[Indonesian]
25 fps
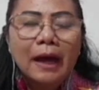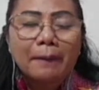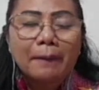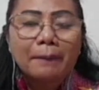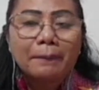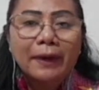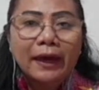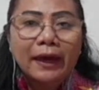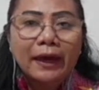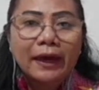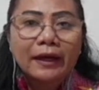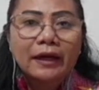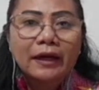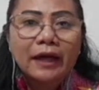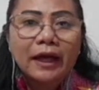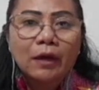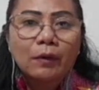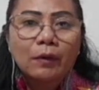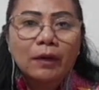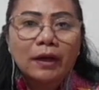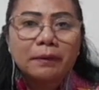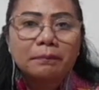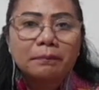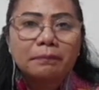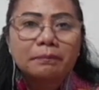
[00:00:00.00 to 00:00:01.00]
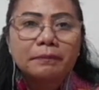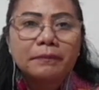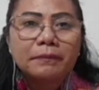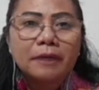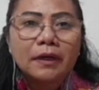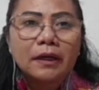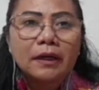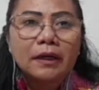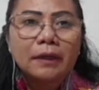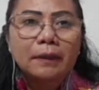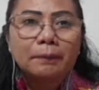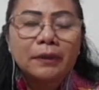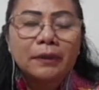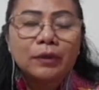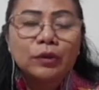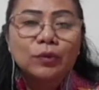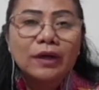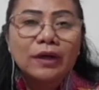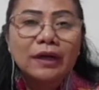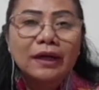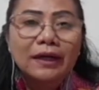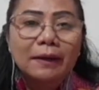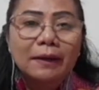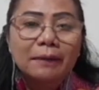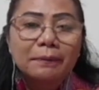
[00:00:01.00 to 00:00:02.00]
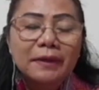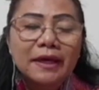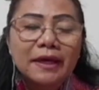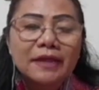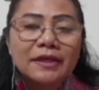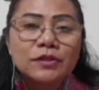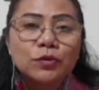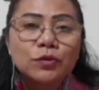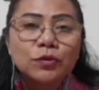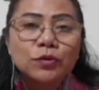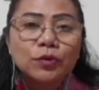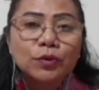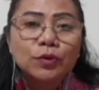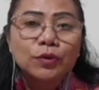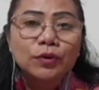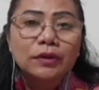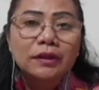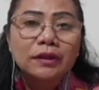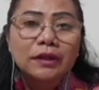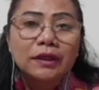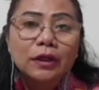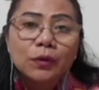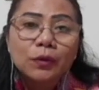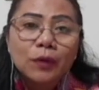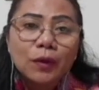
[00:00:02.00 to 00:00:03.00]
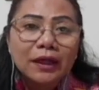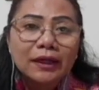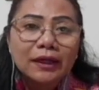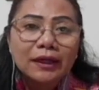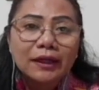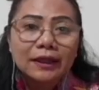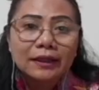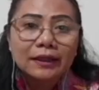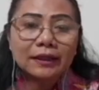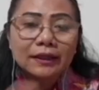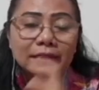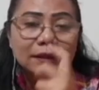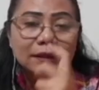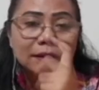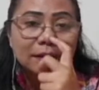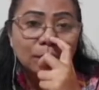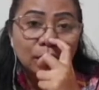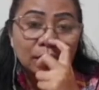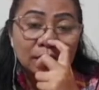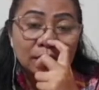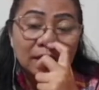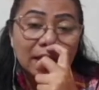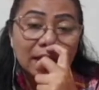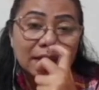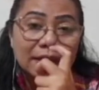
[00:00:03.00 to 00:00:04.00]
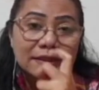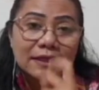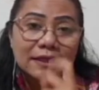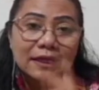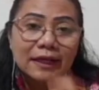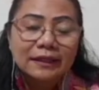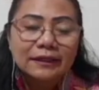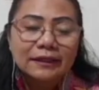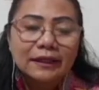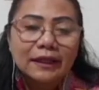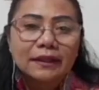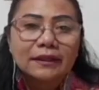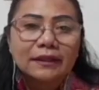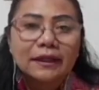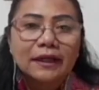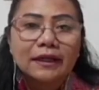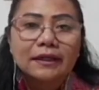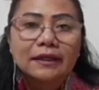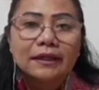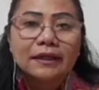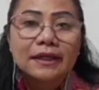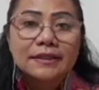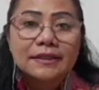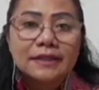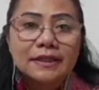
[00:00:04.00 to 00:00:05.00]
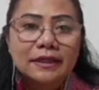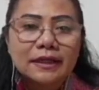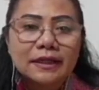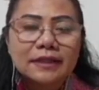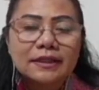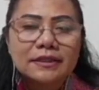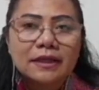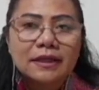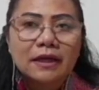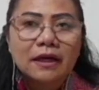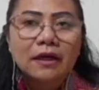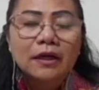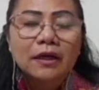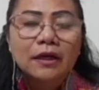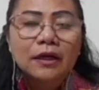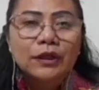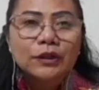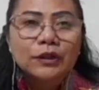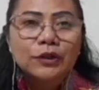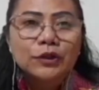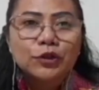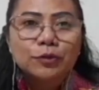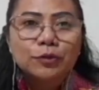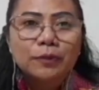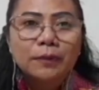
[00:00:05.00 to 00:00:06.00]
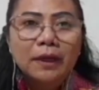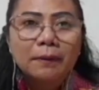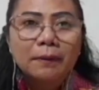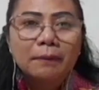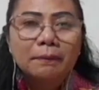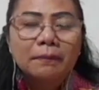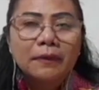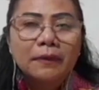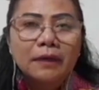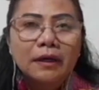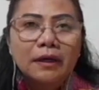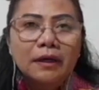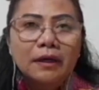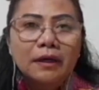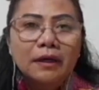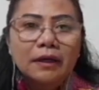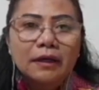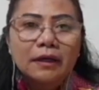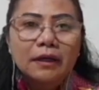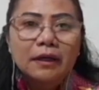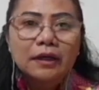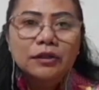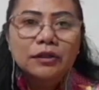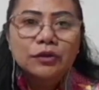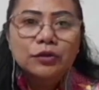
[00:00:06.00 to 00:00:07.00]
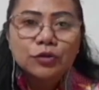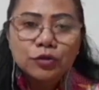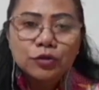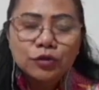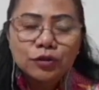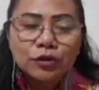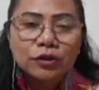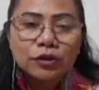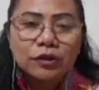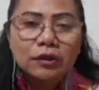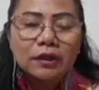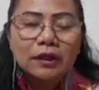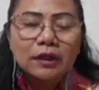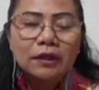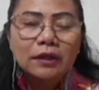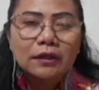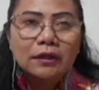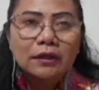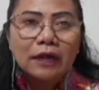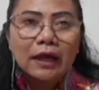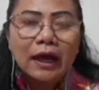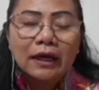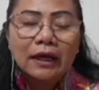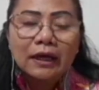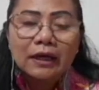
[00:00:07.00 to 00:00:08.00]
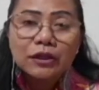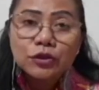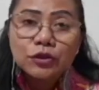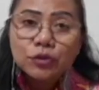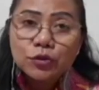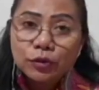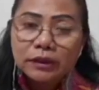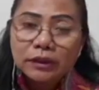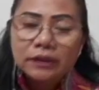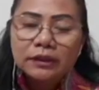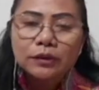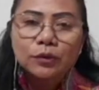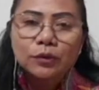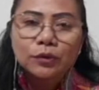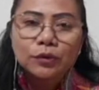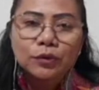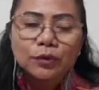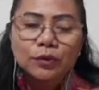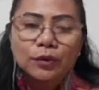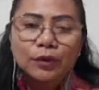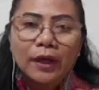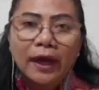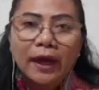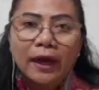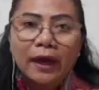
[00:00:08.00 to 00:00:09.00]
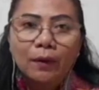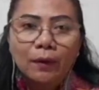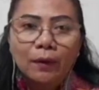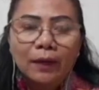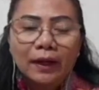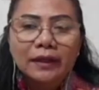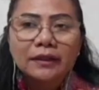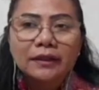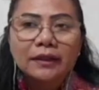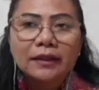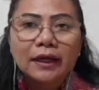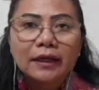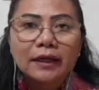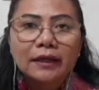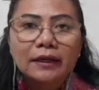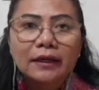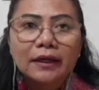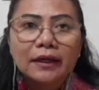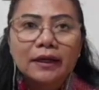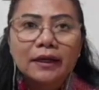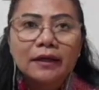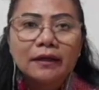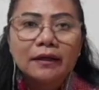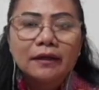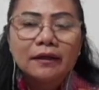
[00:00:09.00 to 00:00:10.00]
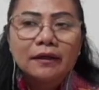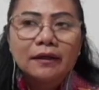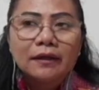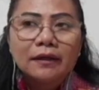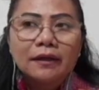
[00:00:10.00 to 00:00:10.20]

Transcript: HPR hewan e, penular rabies untuk keluar dari Timur Tengah Selatan dan desa-desa. Cuma e, jujur agak sulit untuk hewan karena